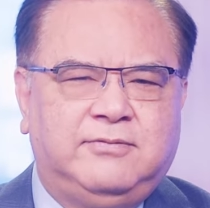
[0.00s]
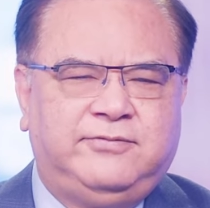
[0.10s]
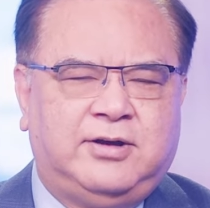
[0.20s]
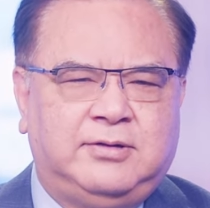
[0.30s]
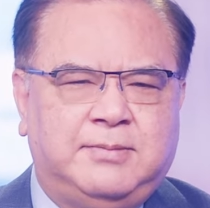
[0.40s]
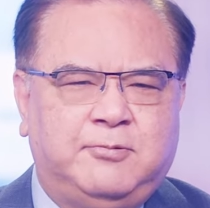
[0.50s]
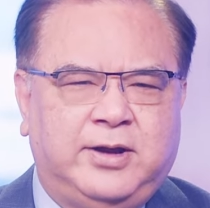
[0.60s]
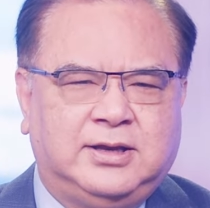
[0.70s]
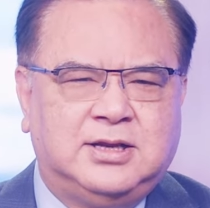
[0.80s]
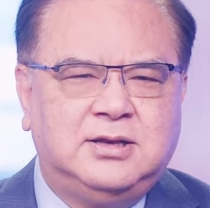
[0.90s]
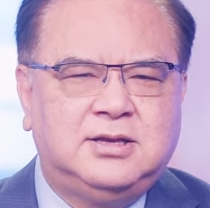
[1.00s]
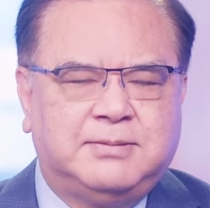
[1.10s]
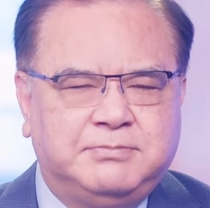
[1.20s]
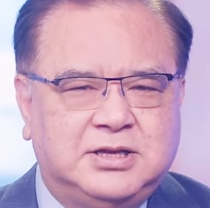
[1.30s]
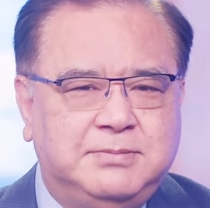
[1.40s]
vào năm
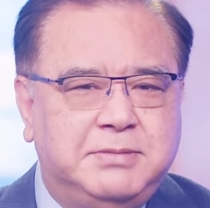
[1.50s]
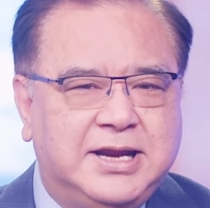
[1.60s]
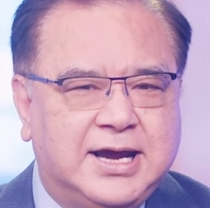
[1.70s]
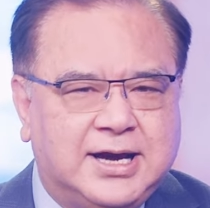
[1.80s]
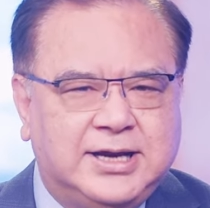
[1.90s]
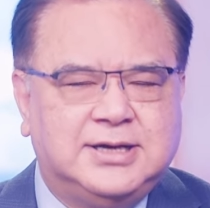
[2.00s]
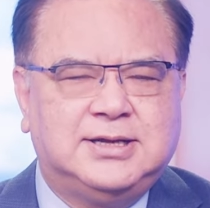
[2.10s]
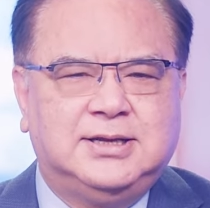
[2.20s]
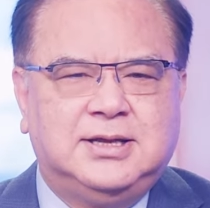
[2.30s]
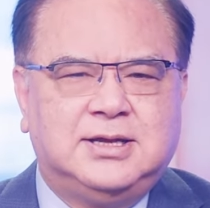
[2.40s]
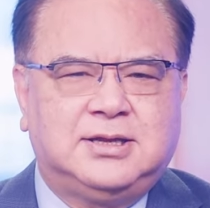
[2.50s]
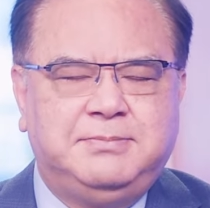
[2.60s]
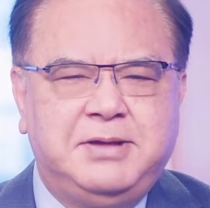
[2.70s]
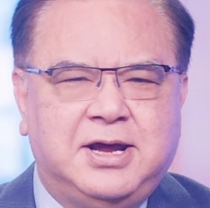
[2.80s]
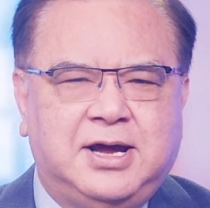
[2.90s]
1992 đó
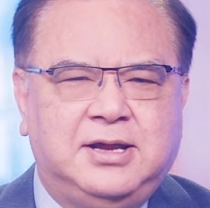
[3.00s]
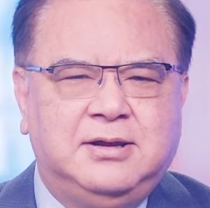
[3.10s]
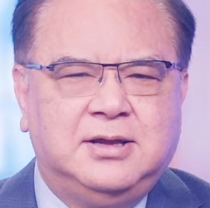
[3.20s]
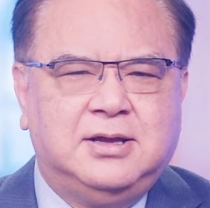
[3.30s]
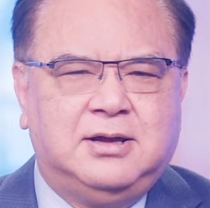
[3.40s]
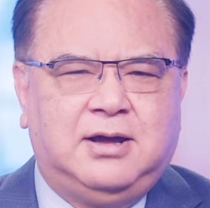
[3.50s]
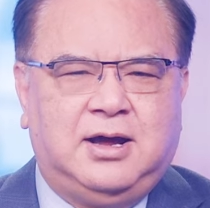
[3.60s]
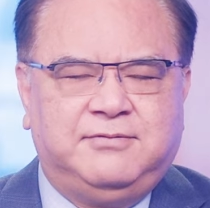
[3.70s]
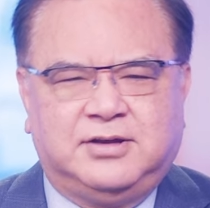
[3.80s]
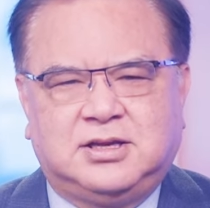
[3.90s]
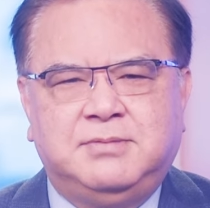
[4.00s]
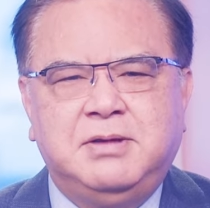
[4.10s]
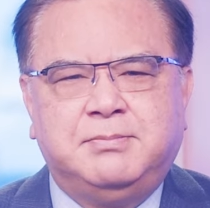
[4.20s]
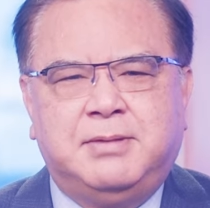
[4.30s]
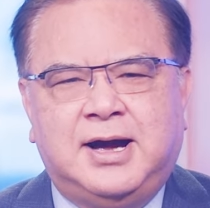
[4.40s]
92 à, và
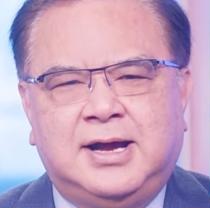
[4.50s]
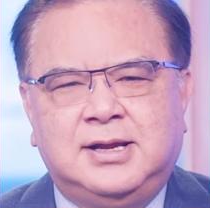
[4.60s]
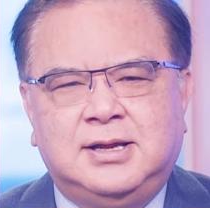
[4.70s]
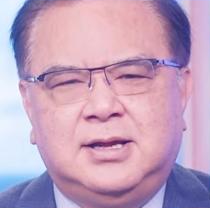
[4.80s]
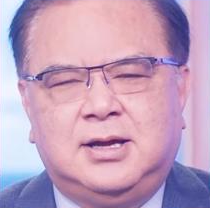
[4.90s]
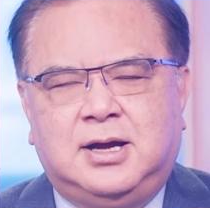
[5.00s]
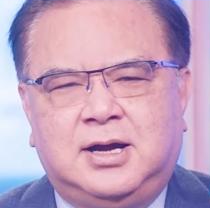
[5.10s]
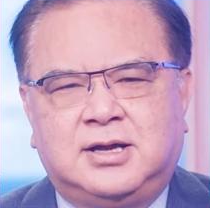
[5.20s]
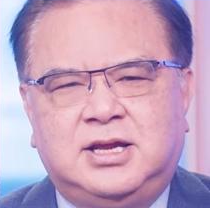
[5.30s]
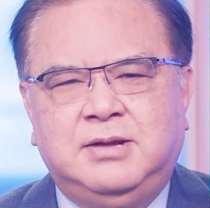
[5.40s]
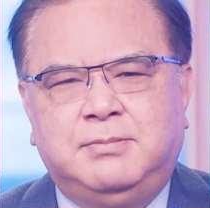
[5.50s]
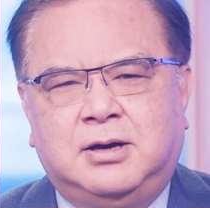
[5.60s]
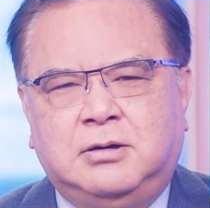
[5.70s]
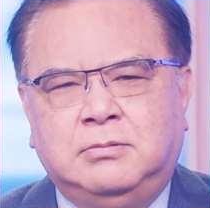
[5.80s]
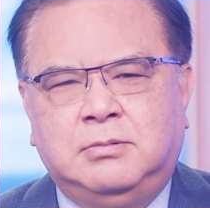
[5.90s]
93 à, khi mà
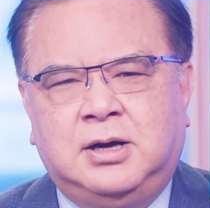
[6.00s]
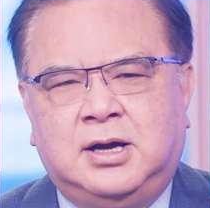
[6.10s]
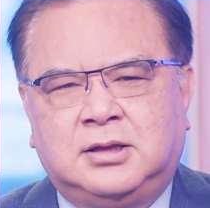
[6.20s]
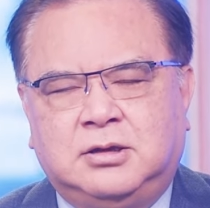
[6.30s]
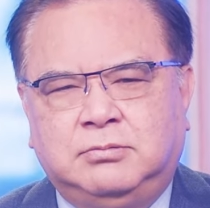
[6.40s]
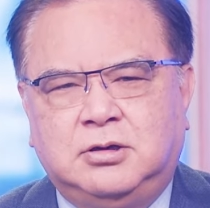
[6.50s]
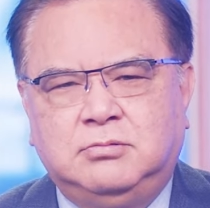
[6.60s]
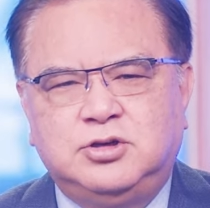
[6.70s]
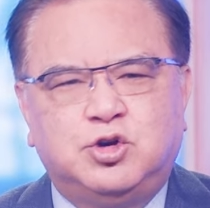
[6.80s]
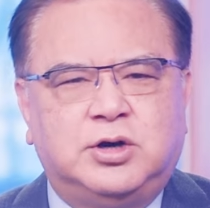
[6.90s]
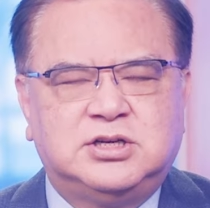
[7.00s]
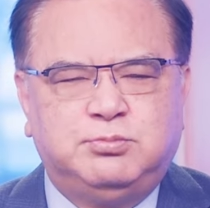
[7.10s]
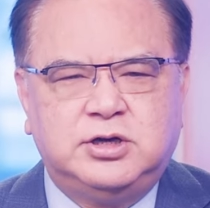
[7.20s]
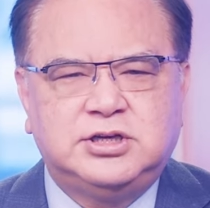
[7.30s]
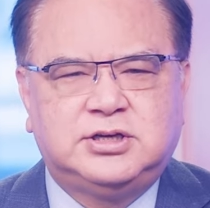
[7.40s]
ông à, tổng thống George
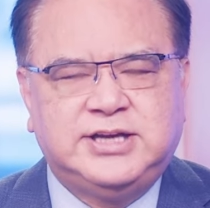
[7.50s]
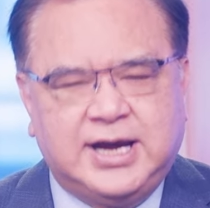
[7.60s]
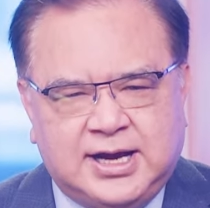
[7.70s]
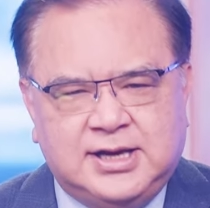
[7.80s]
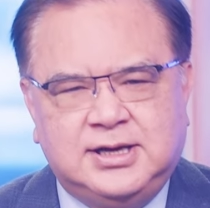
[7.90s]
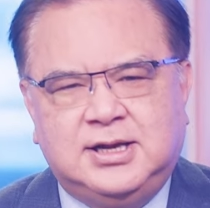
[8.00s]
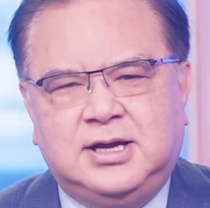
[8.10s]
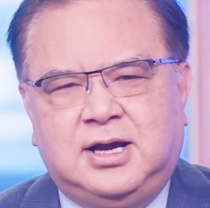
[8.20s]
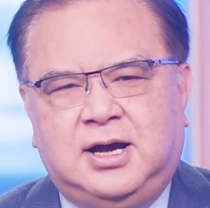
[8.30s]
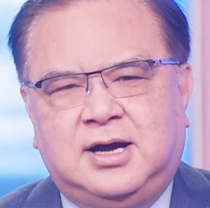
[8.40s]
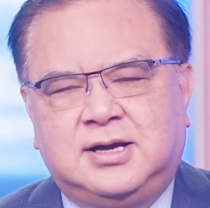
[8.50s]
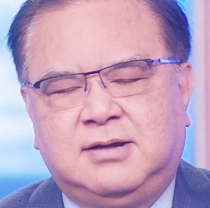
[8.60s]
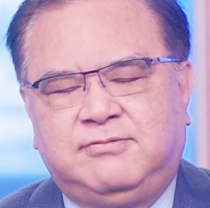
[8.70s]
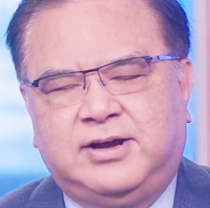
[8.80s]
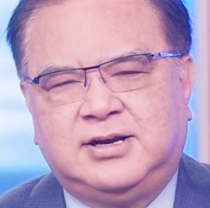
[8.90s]
Bush cha à,
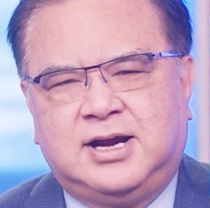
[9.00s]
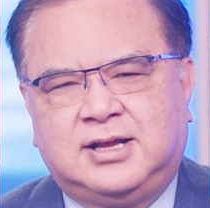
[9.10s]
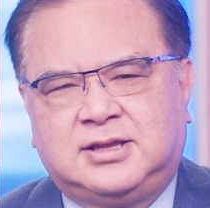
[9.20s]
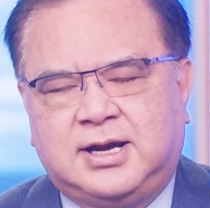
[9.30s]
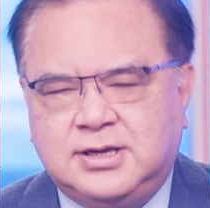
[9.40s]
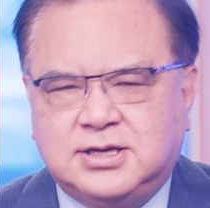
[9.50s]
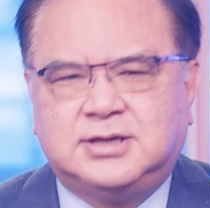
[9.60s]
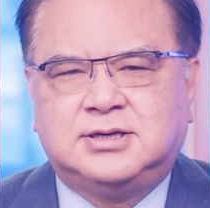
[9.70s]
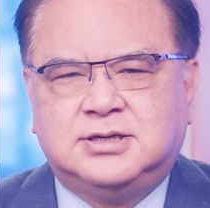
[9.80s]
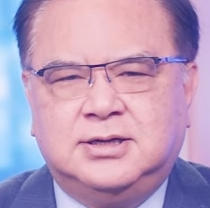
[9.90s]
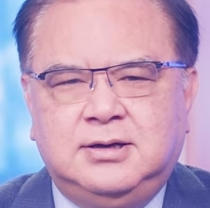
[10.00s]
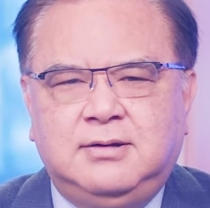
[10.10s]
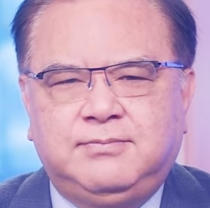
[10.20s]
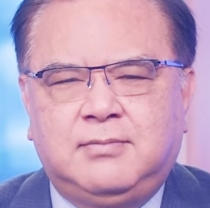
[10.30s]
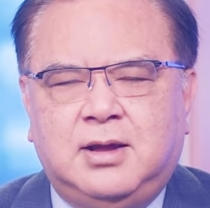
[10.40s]
phải ra tái tranh cử
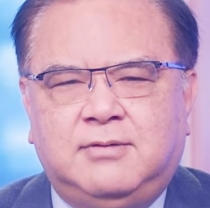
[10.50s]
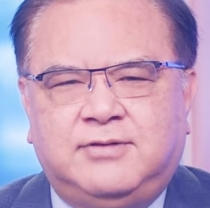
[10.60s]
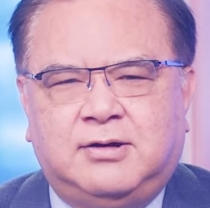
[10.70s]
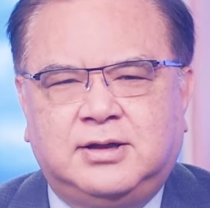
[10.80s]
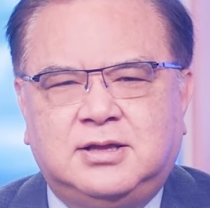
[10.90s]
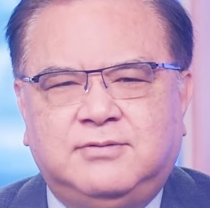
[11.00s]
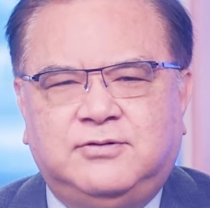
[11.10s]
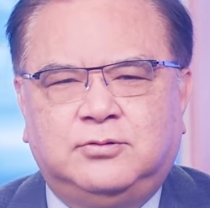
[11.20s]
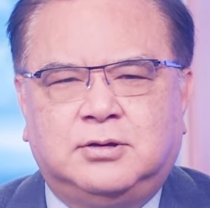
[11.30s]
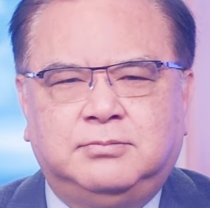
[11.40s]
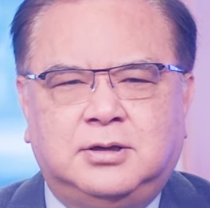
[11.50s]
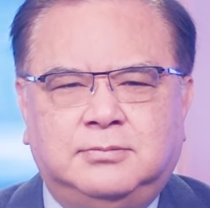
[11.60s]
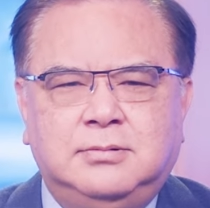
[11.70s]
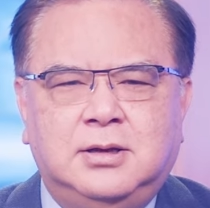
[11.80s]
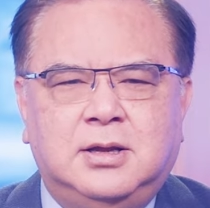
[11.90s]
vào cái chức vụ tổng
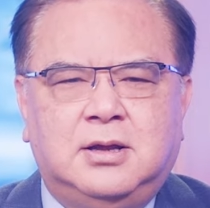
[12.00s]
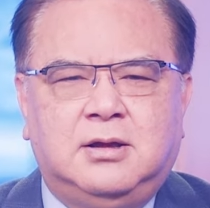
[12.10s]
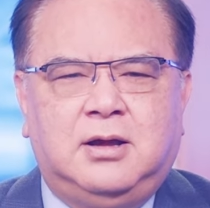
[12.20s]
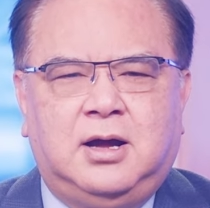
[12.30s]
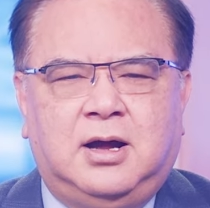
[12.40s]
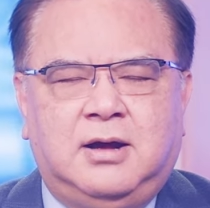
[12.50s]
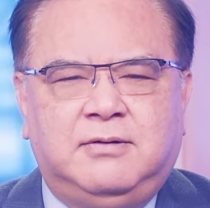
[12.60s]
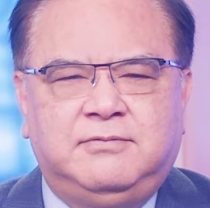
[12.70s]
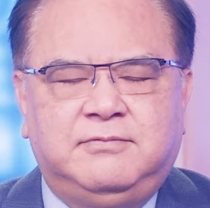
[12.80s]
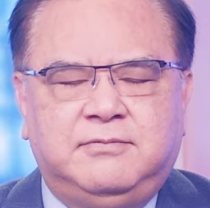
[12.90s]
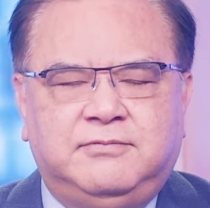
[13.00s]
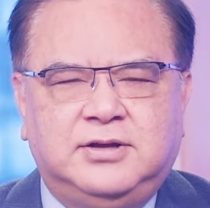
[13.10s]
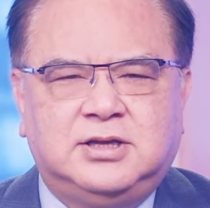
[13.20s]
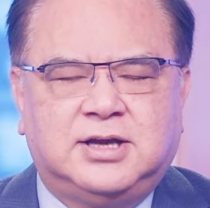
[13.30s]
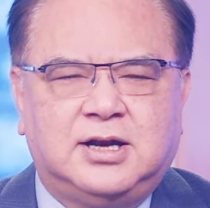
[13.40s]
thống à,
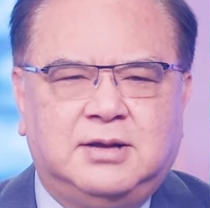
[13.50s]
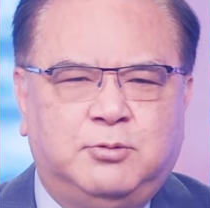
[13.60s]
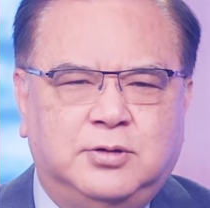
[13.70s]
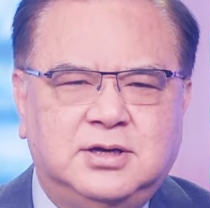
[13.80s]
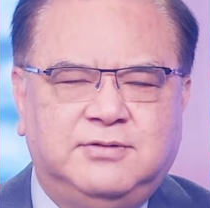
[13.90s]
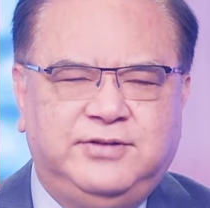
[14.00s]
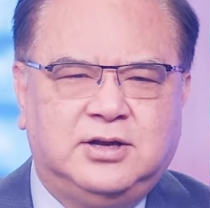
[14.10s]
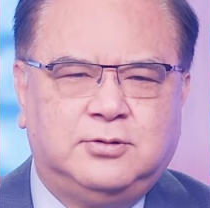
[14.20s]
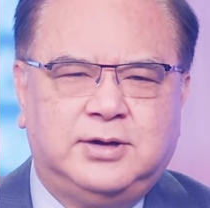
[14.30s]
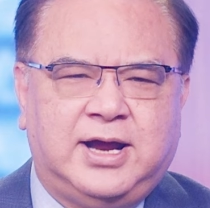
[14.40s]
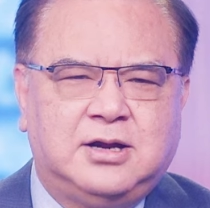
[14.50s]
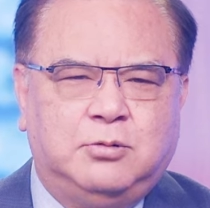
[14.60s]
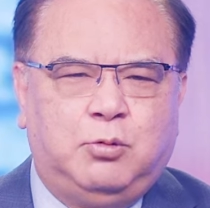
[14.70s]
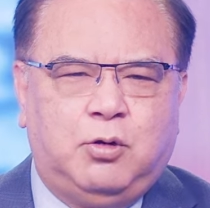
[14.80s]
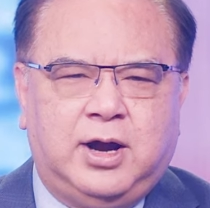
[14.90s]
với tư cách là một ứng cử viên của đảng
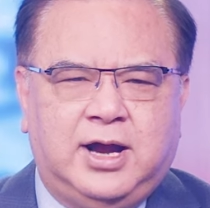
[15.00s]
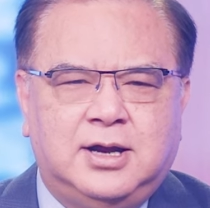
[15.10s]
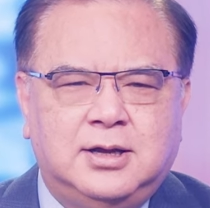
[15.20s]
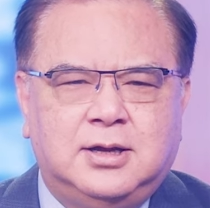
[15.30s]
cộng hòa